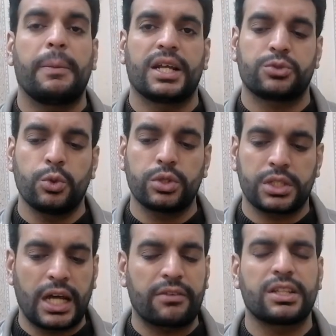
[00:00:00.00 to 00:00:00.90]
बड़ा सलूक
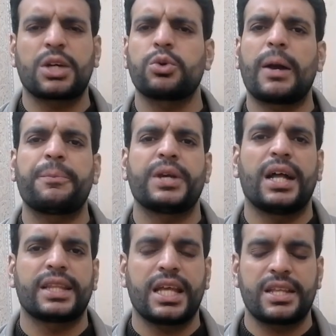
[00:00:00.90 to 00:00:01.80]
नारमा था क्योंकि आप
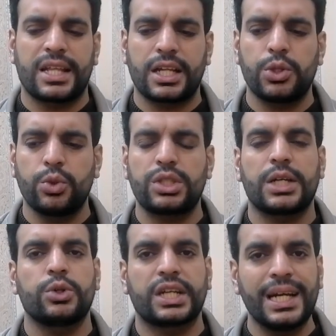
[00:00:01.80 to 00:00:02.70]
जानते हैं ज़्यादातर यूथ
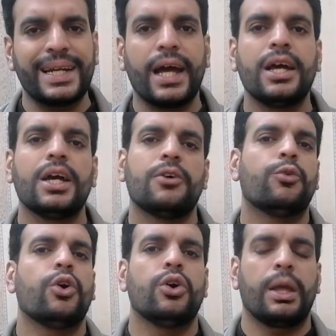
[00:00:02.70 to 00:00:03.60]
का जो टिल्ड है
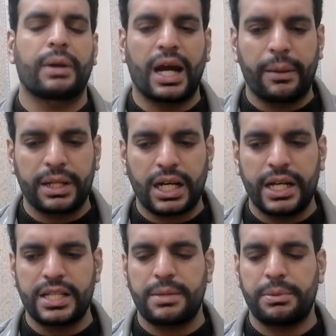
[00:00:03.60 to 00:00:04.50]
वो इमरान अहमद
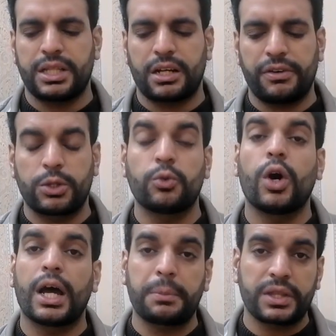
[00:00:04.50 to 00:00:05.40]
खान नसर की तरफ है तो वो
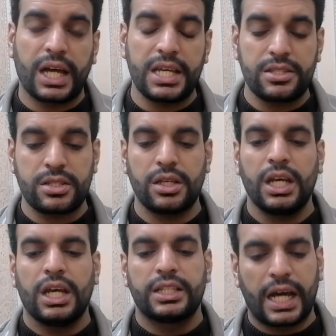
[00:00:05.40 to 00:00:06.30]
हर बंदा इस
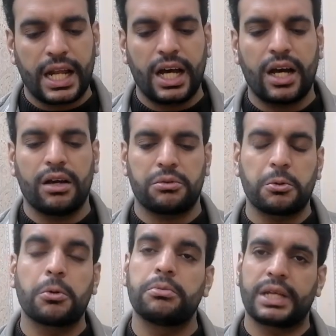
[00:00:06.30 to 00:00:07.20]
दायरा
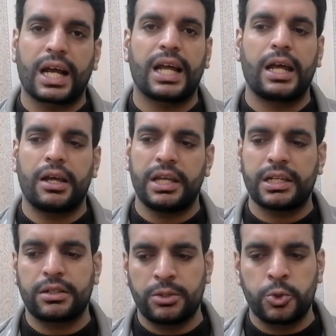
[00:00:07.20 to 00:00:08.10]
को मेरा ख्याल है
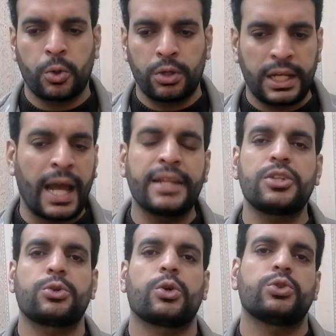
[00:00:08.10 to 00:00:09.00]
एक जो लाइन
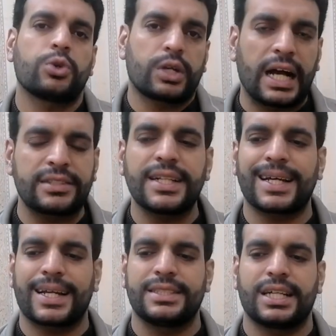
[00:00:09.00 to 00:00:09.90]
थी सुरख उसको क्रॉस न
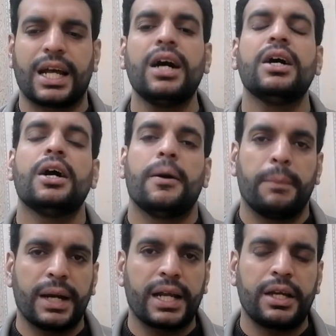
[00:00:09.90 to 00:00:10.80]
करना चाह रहा
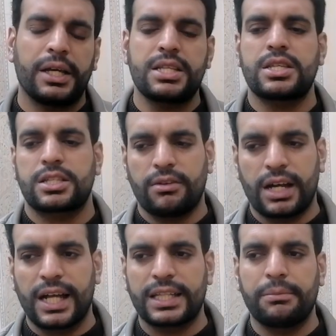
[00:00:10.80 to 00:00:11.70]
मगर इस
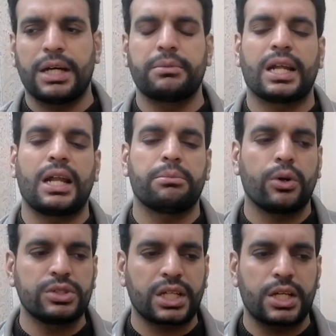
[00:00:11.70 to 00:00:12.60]
सवाल के बाद मेरा ख्याल
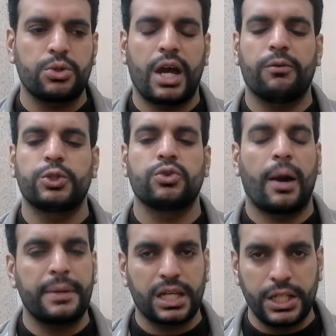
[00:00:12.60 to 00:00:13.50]
बहुत सारे जो हैं वो
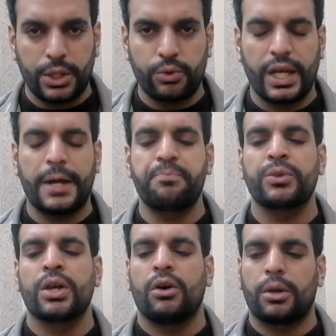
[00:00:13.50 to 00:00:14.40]
जवाब भी क्लियर हुए हैं
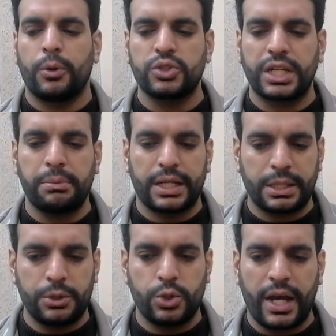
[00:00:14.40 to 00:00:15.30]
और बहुत सारी
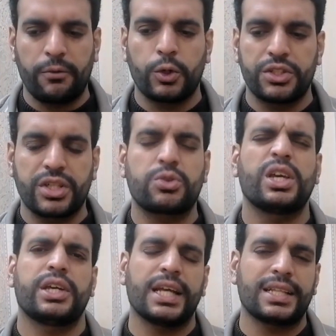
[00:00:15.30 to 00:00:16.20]
बातें भी जो हैं वो डिस्कस हुई
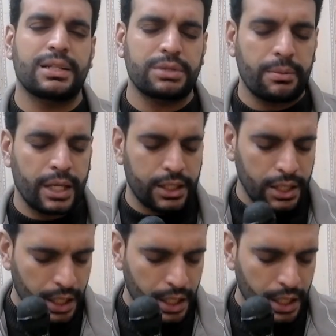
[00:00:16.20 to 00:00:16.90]
हैं शायद असलम साहब एक